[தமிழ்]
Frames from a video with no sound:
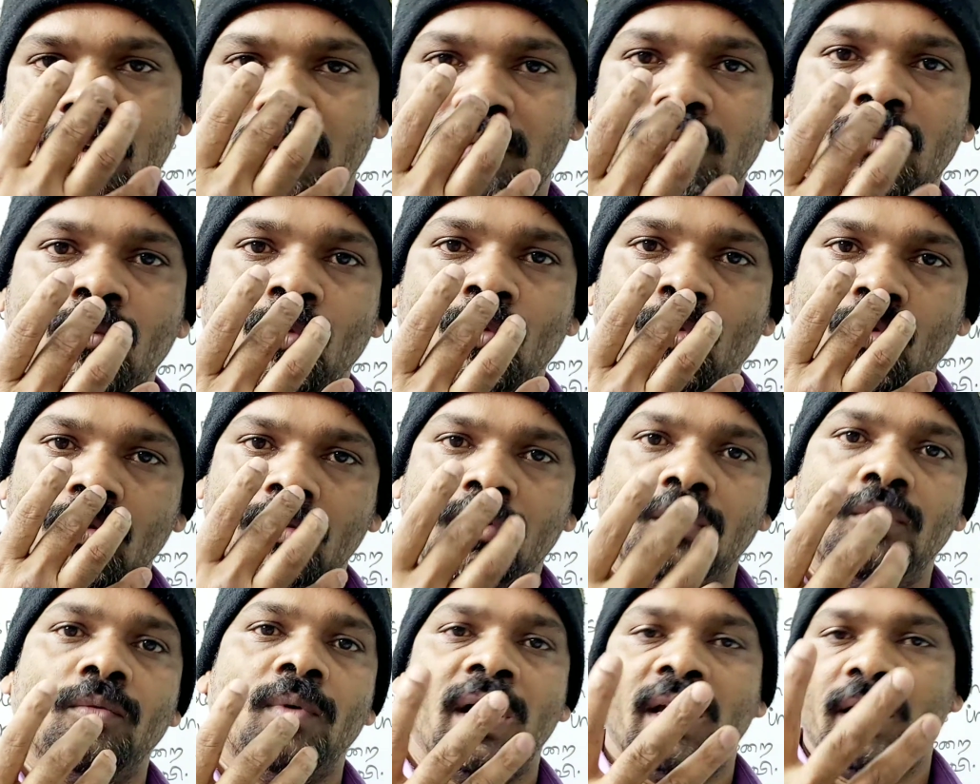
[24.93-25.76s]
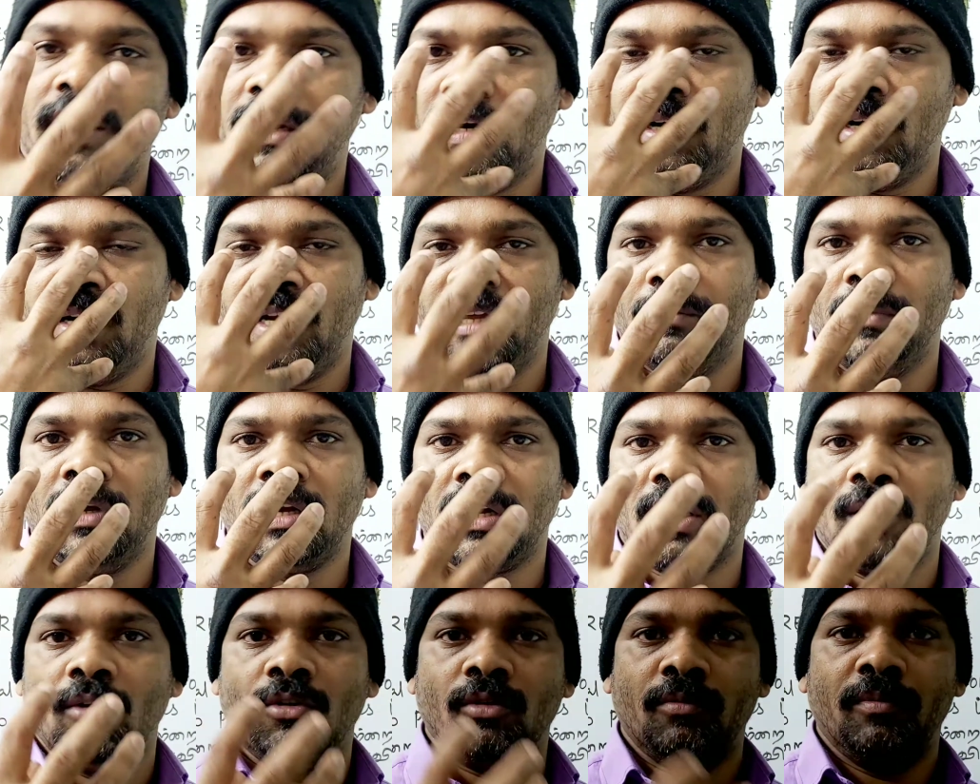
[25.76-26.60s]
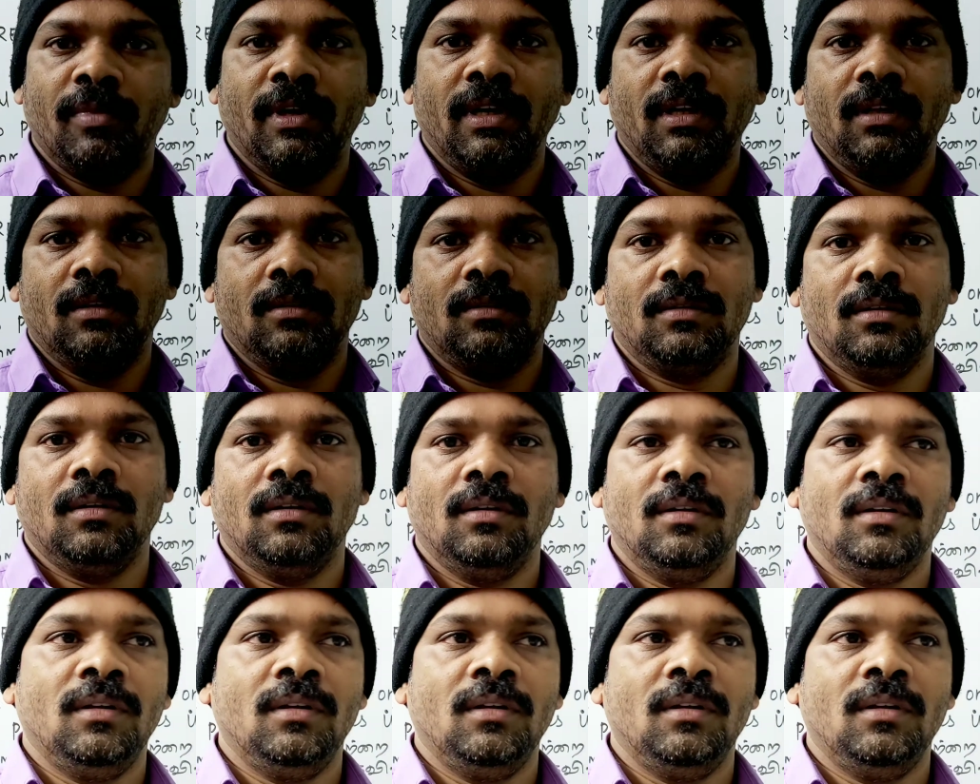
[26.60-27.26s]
மூக்கு வாய் ரெண்டையுமே கவர் பண்ணியிருக்கோம்